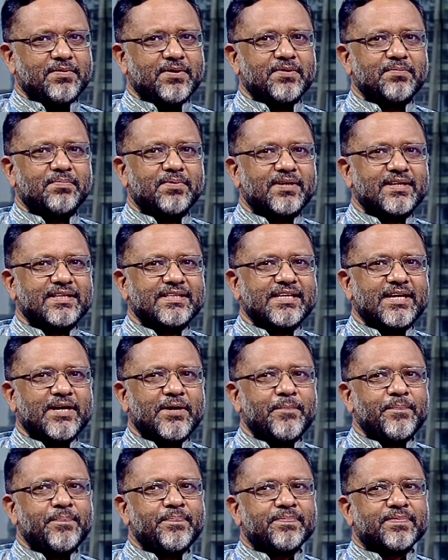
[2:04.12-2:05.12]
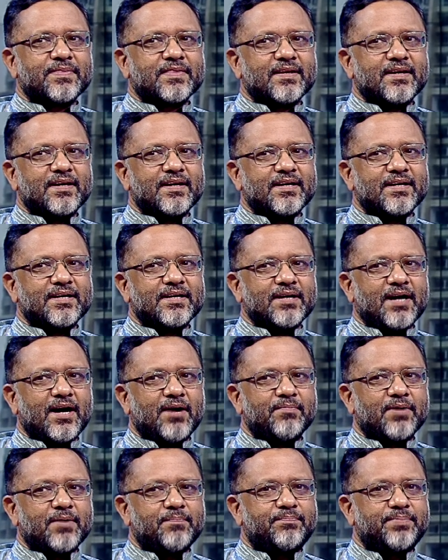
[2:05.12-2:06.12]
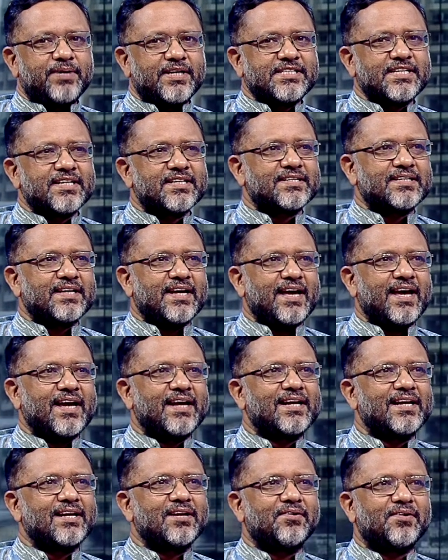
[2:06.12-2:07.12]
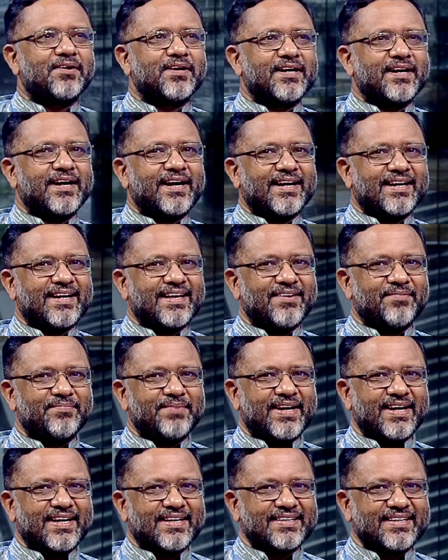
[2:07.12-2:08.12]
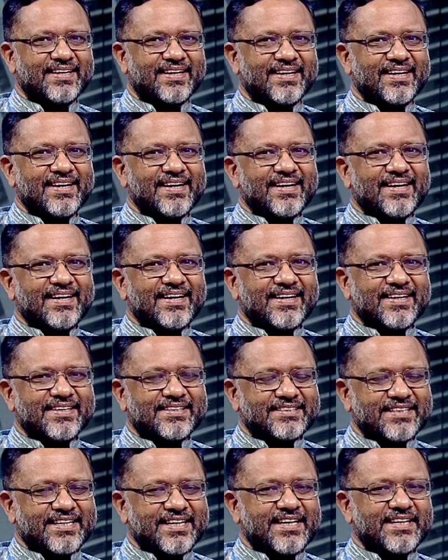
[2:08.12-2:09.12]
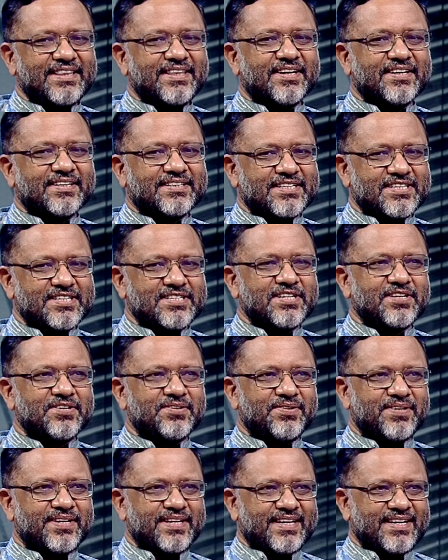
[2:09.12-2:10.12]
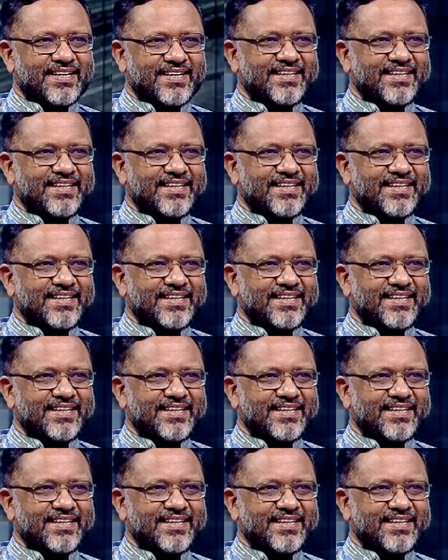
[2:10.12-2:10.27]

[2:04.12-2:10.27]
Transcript: এভাবে বলি যে আমরা প্রেশারটা হ্যান্ডেল করার আর কি আমরা একটা ট্রেনিং দেওয়ার চেষ্টা করি